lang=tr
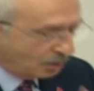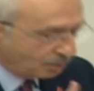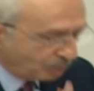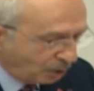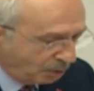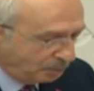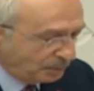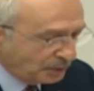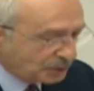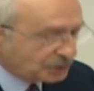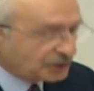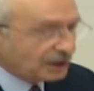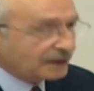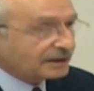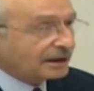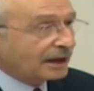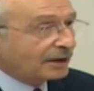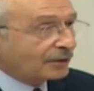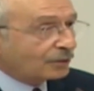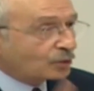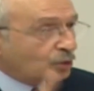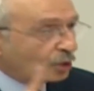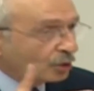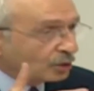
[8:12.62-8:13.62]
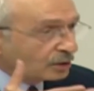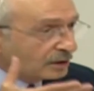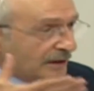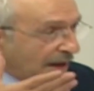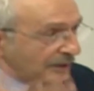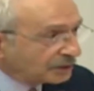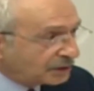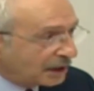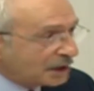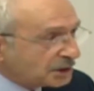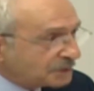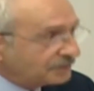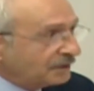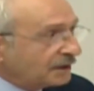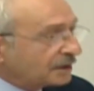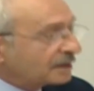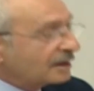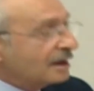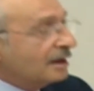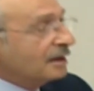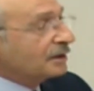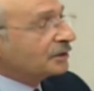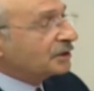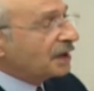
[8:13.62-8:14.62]
Bu bütçede konulan teşvik
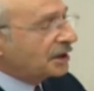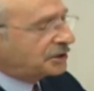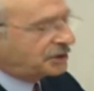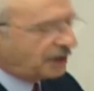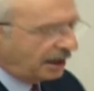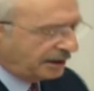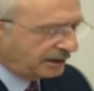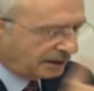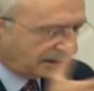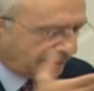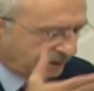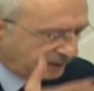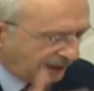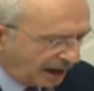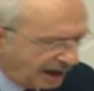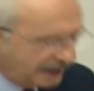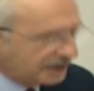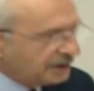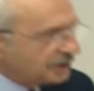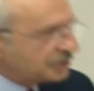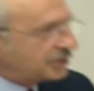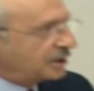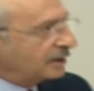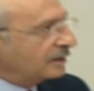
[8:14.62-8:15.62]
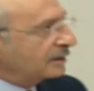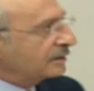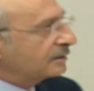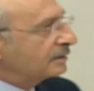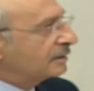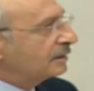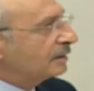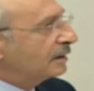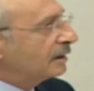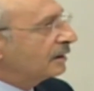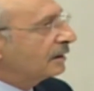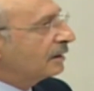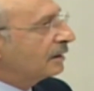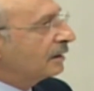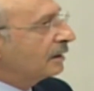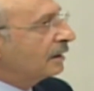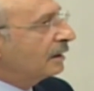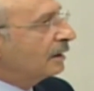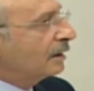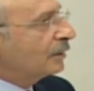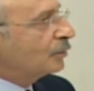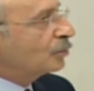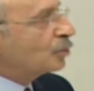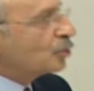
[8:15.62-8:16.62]
geçen yılın aynısı.
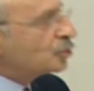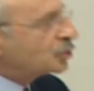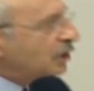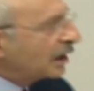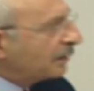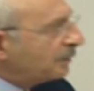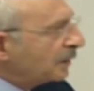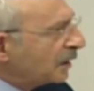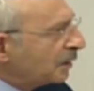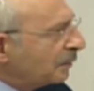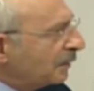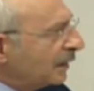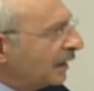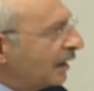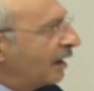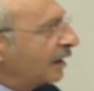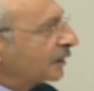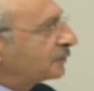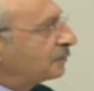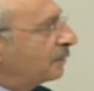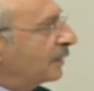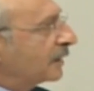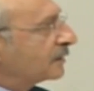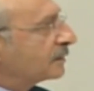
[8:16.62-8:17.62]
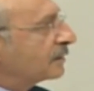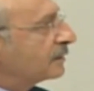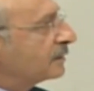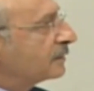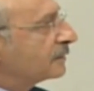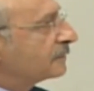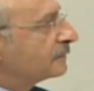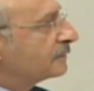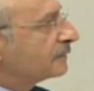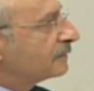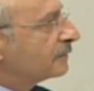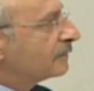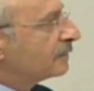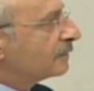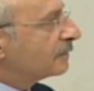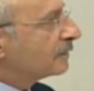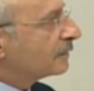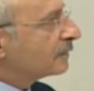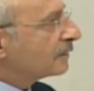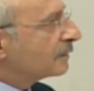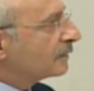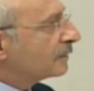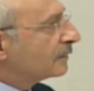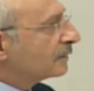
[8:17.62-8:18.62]
Yüzde bir bile artmadı.
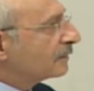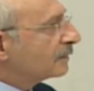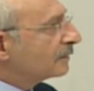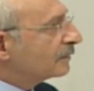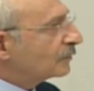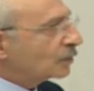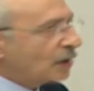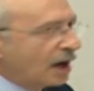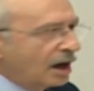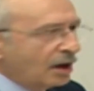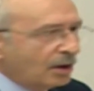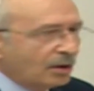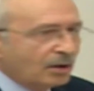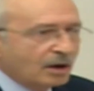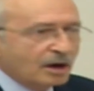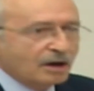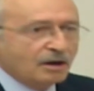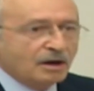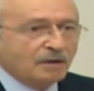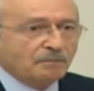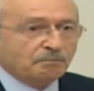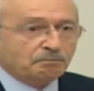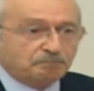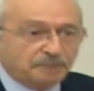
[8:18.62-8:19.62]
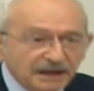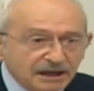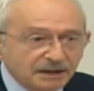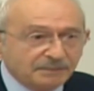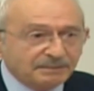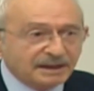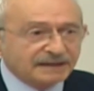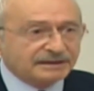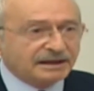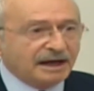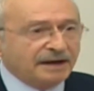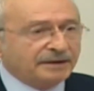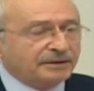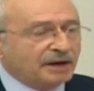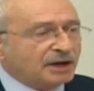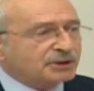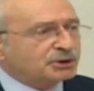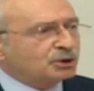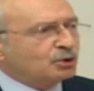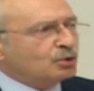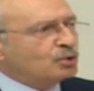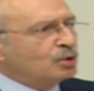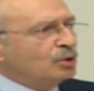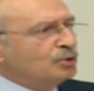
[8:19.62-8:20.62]
Ya bilmeden
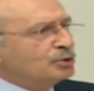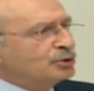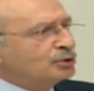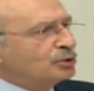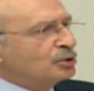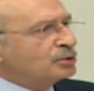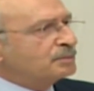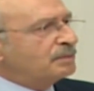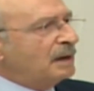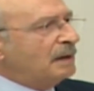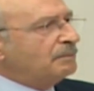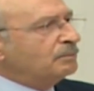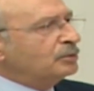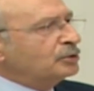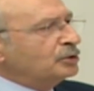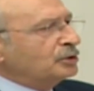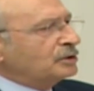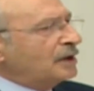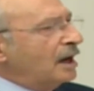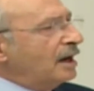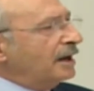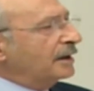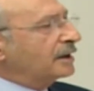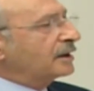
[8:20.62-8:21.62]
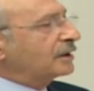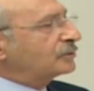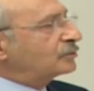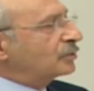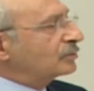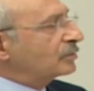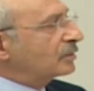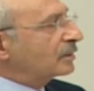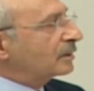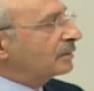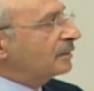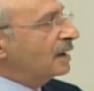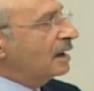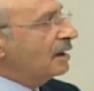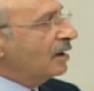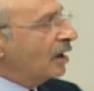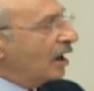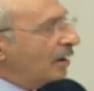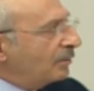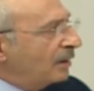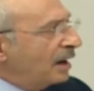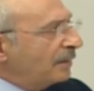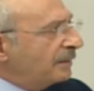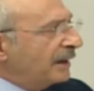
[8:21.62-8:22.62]
nasıl konuşuyoruz ben bunu da hayret ediyorum.
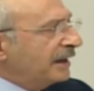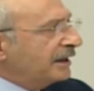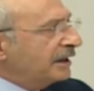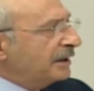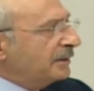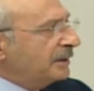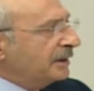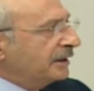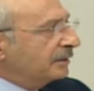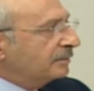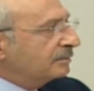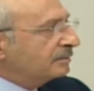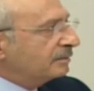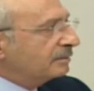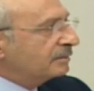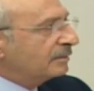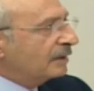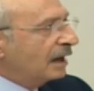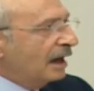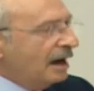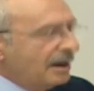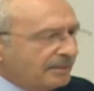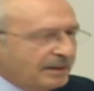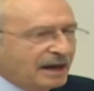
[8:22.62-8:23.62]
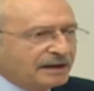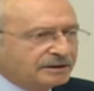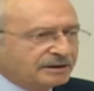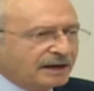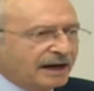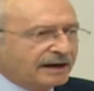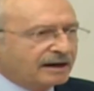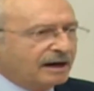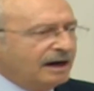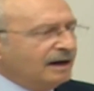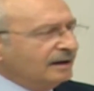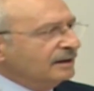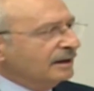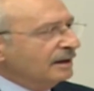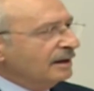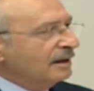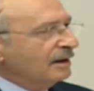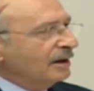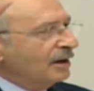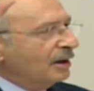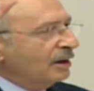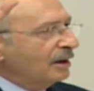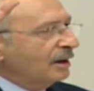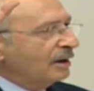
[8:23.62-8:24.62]
Ama ben eminim hemen derhal
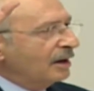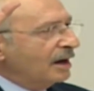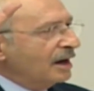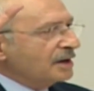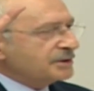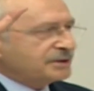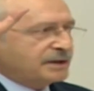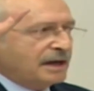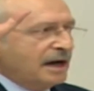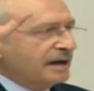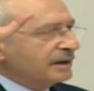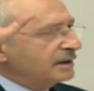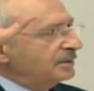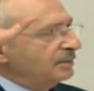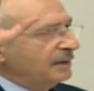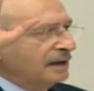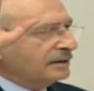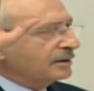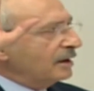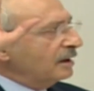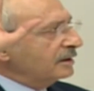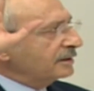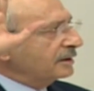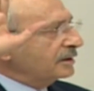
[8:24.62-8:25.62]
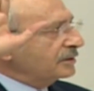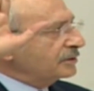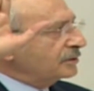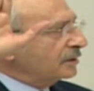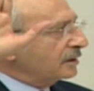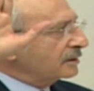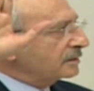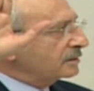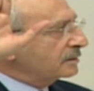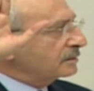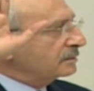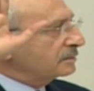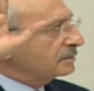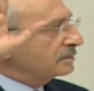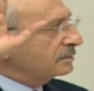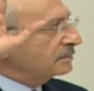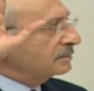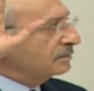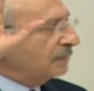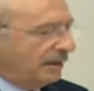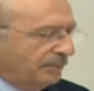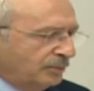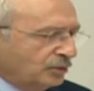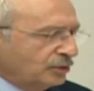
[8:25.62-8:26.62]
asker gibi el kaldıracaksın.
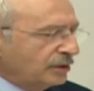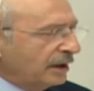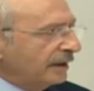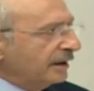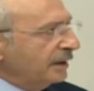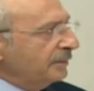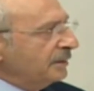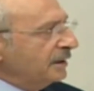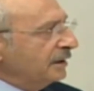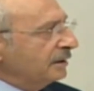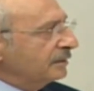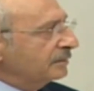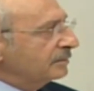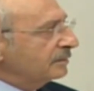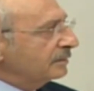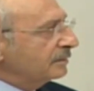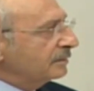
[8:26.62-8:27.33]
Ben bundan eminim.